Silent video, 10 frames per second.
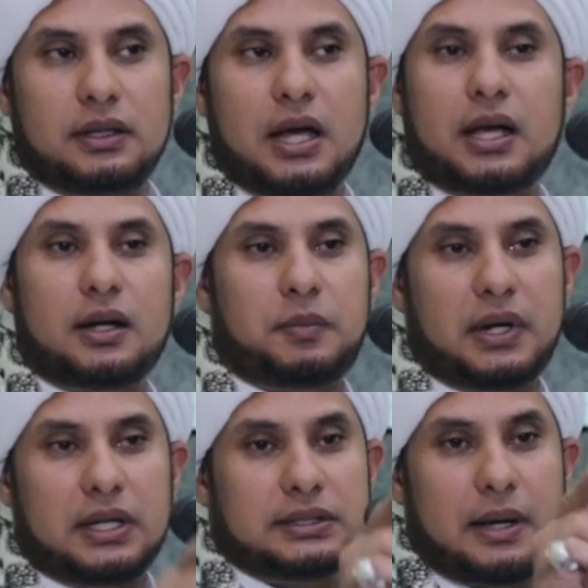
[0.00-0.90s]
nggak akan
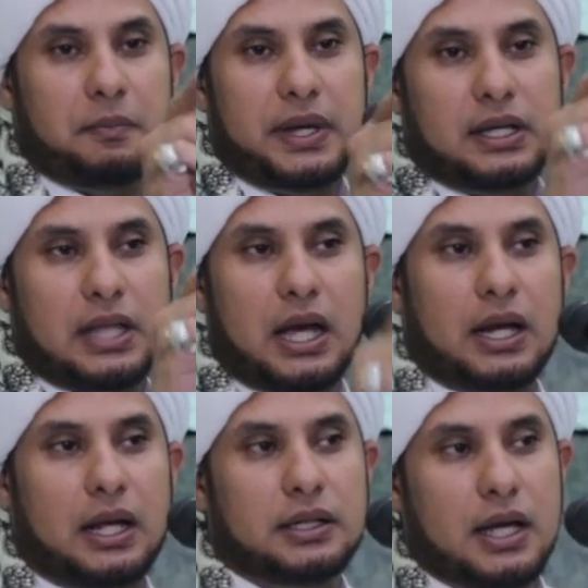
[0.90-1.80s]
pernah sampai ke
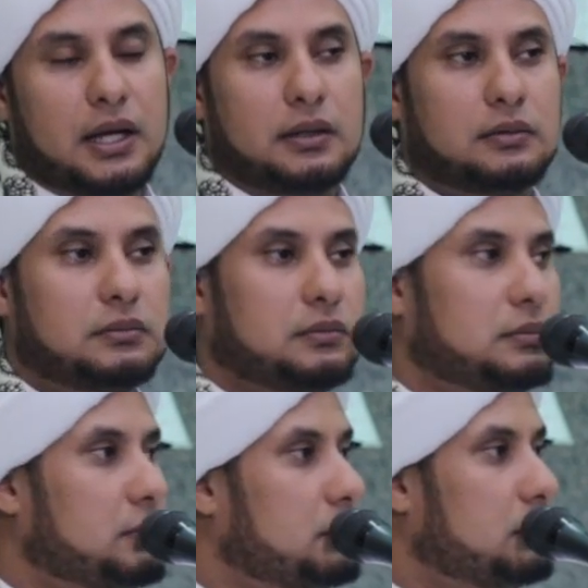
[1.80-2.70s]
tangan Anda
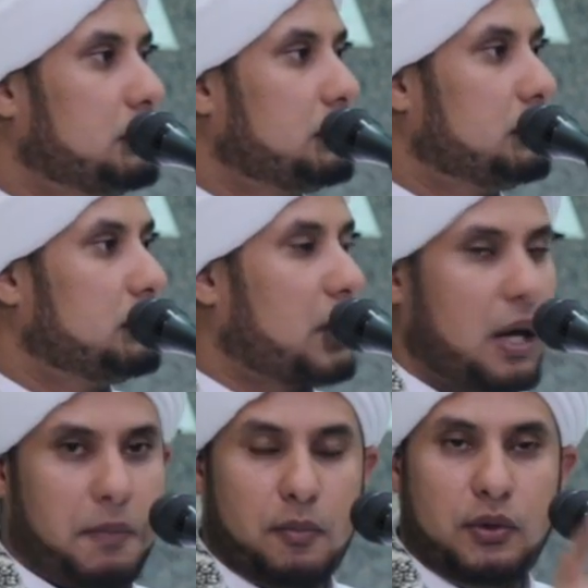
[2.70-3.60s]

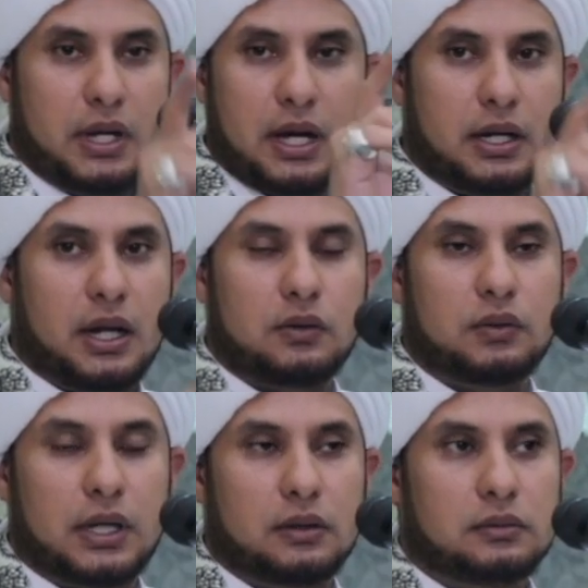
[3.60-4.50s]
apapun yang Anda
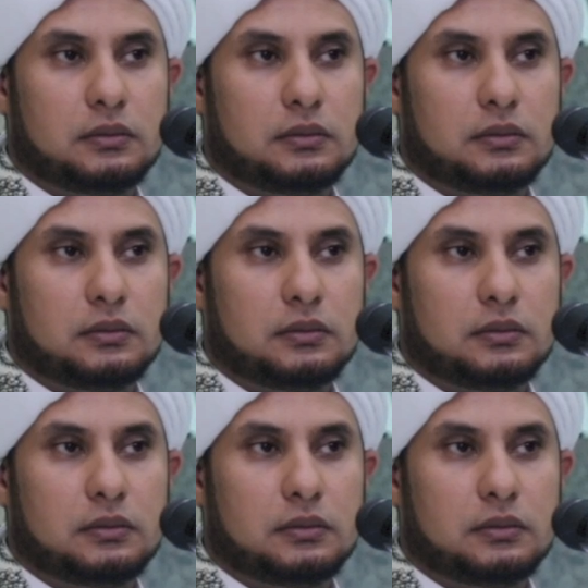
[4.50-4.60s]
lakukan.